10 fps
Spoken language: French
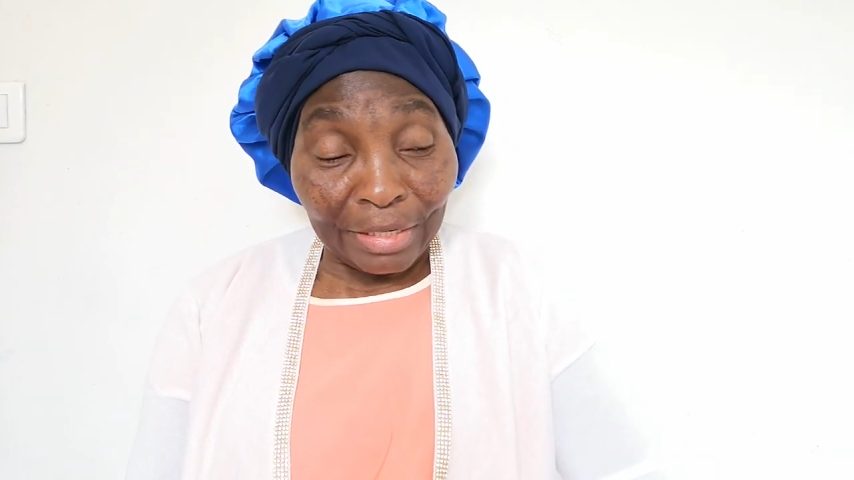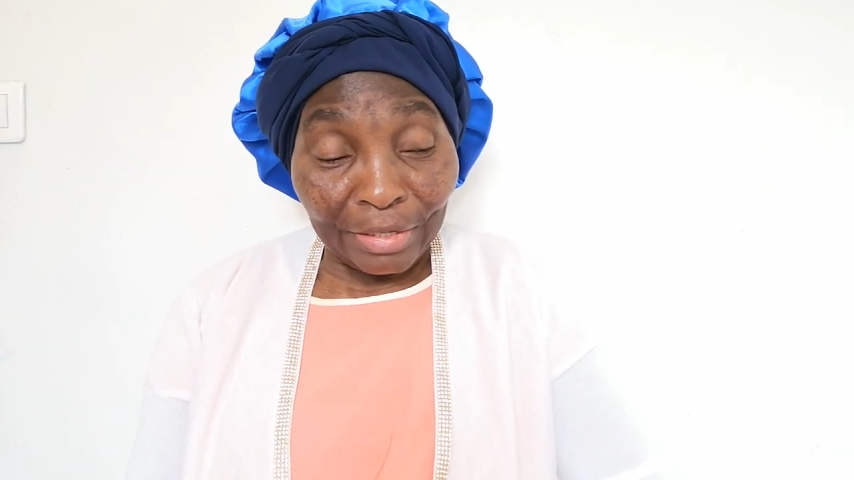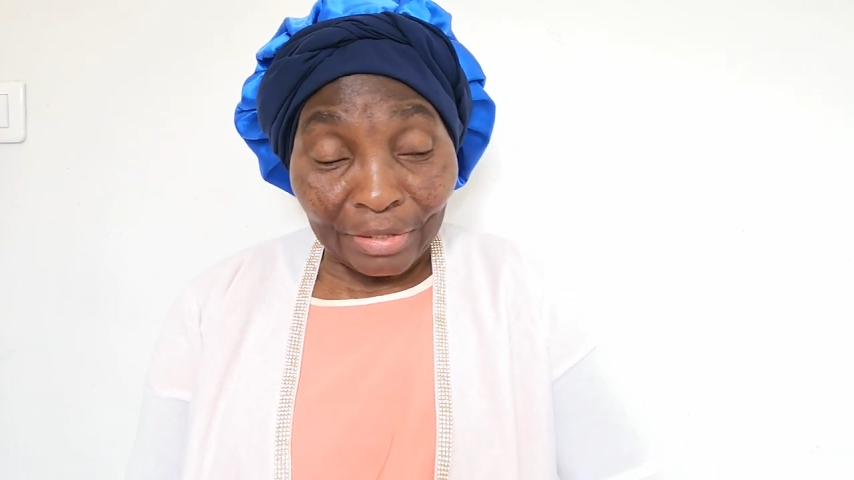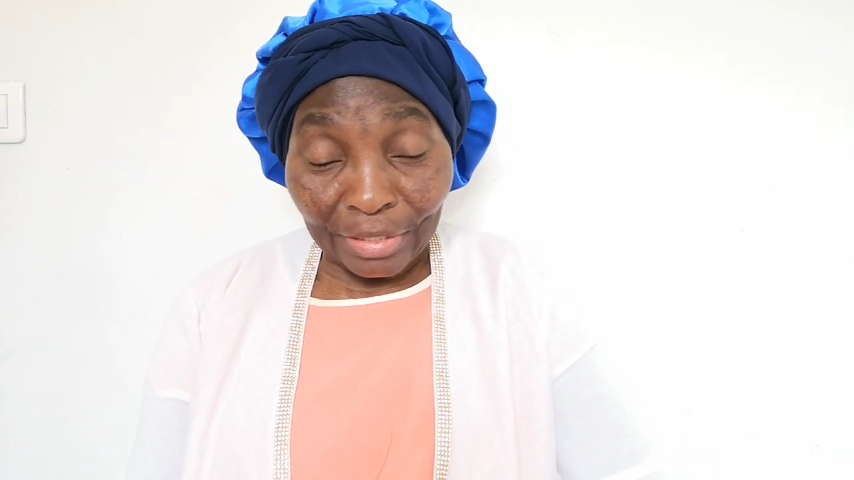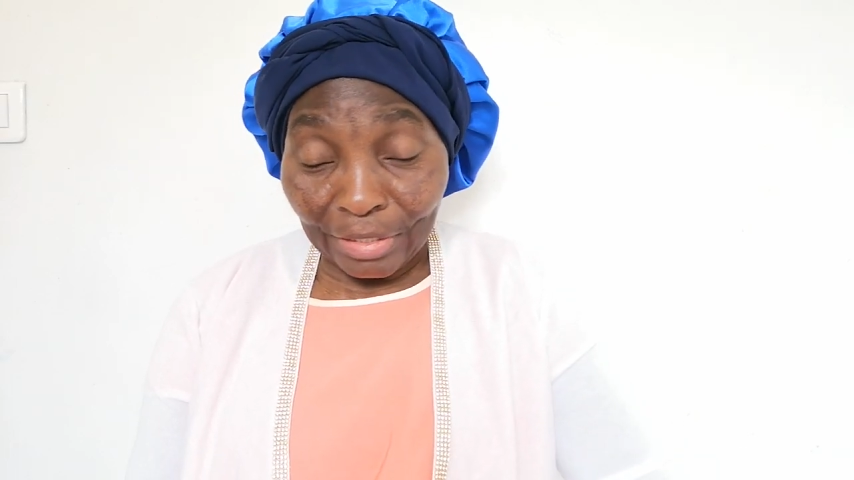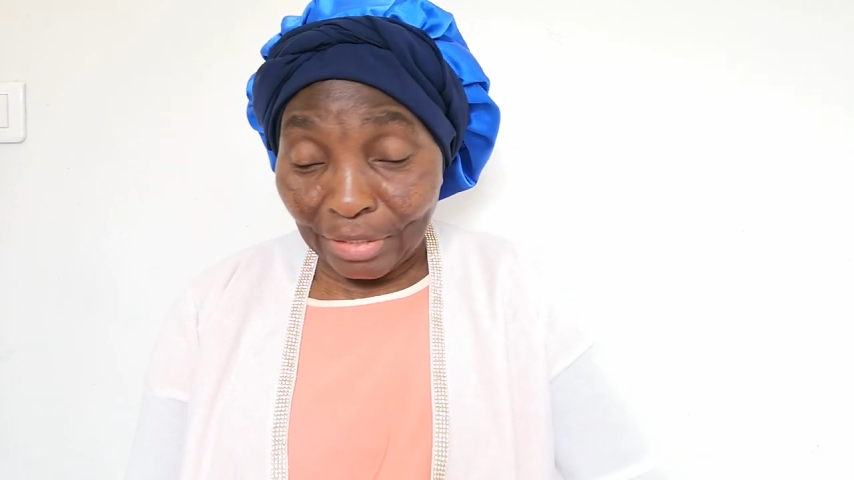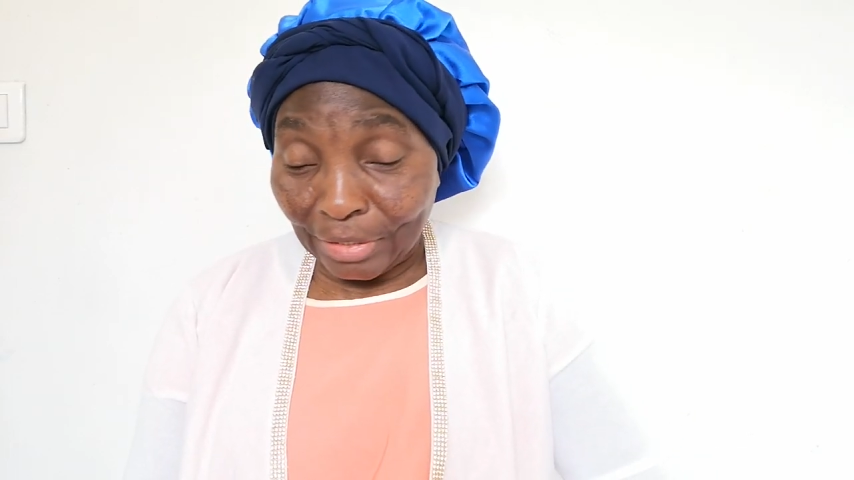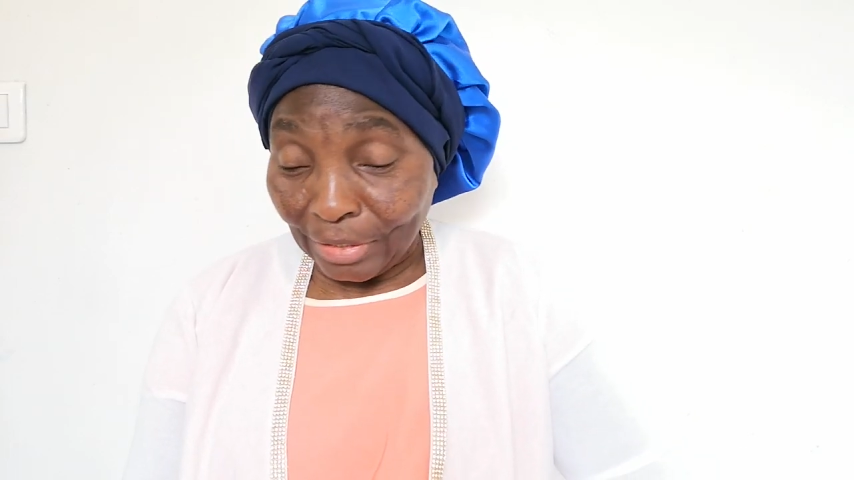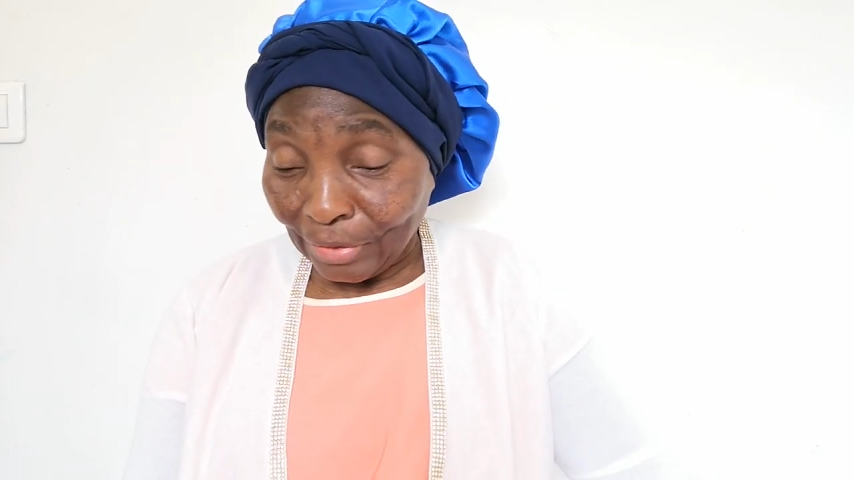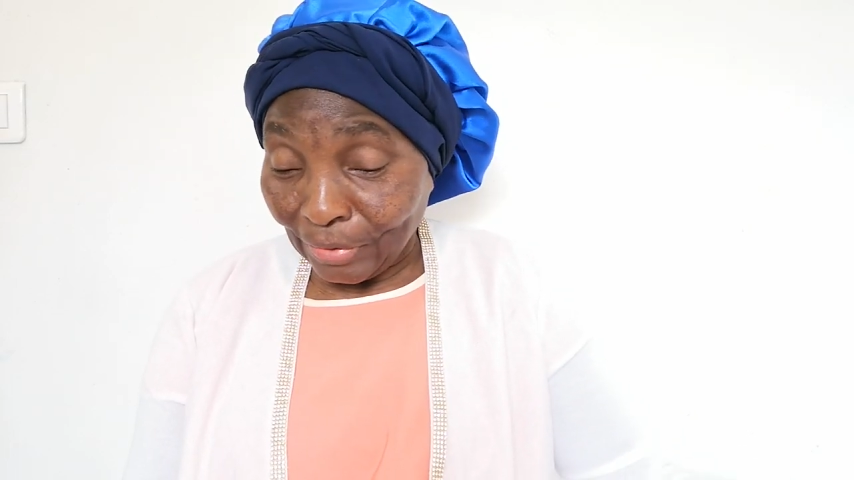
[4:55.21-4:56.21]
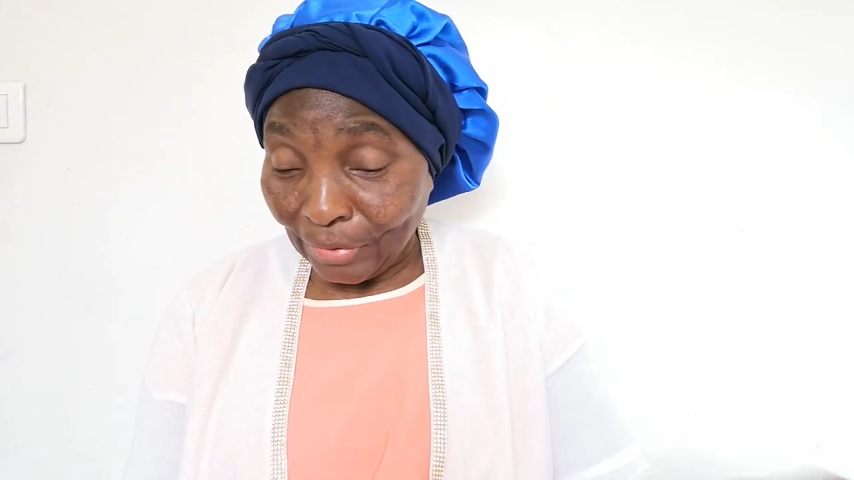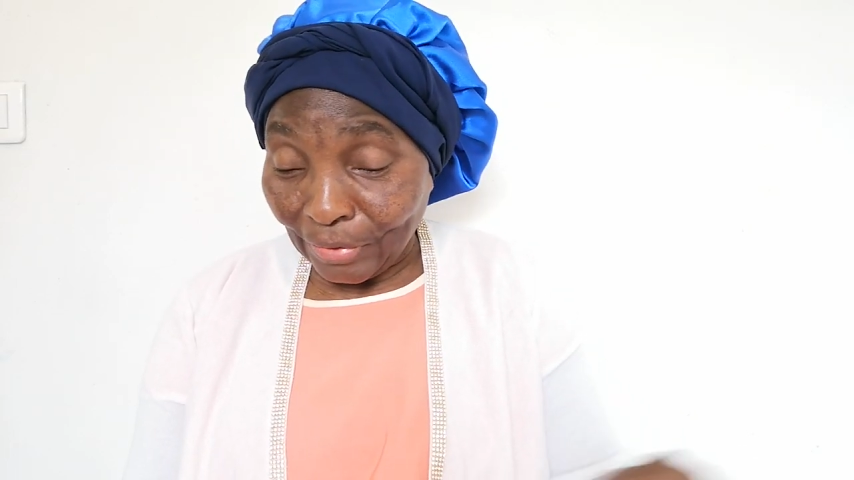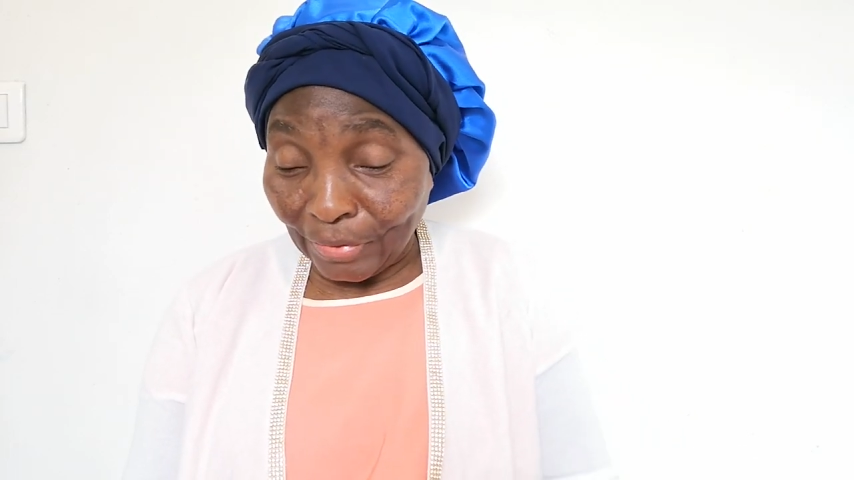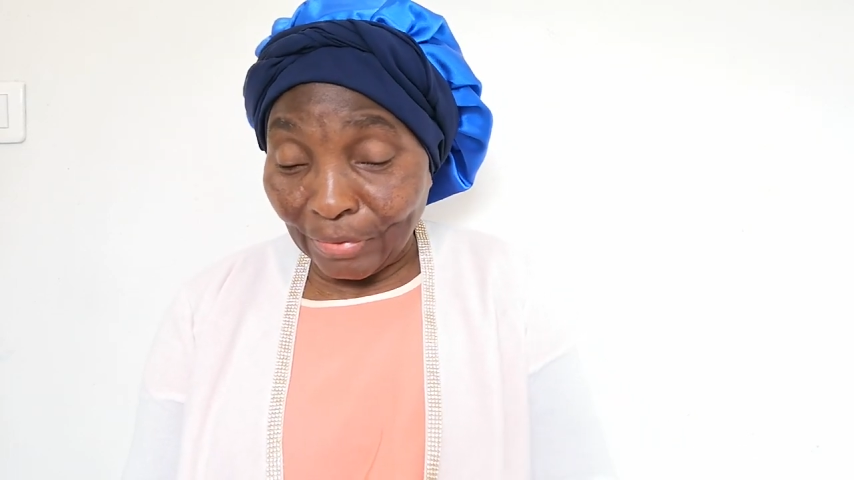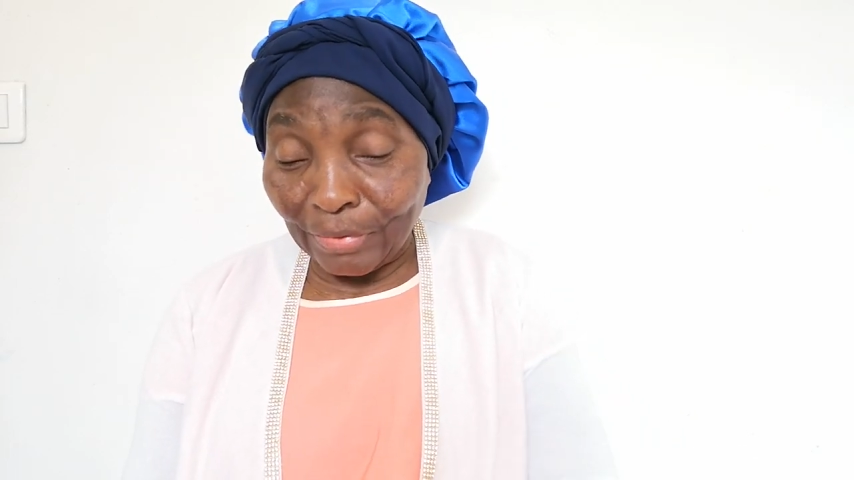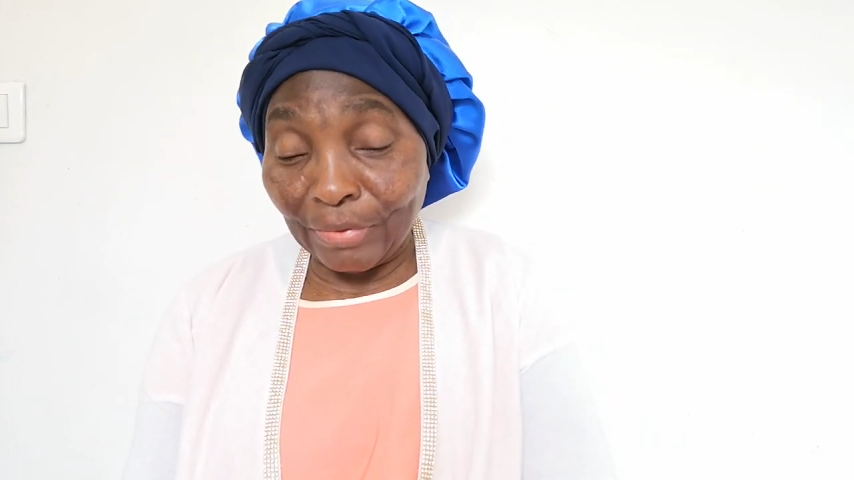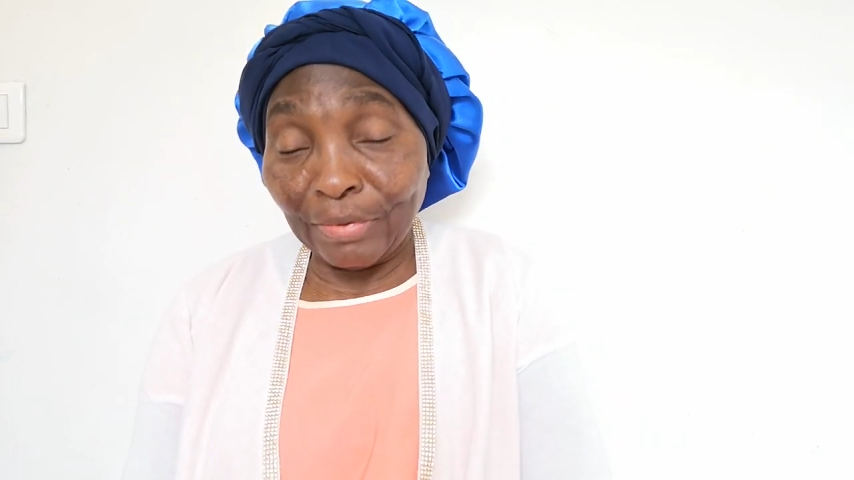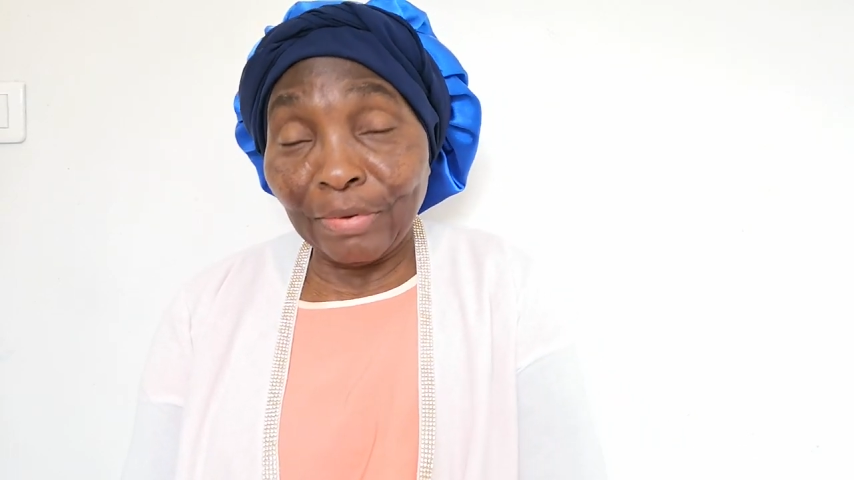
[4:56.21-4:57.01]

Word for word: et, euh,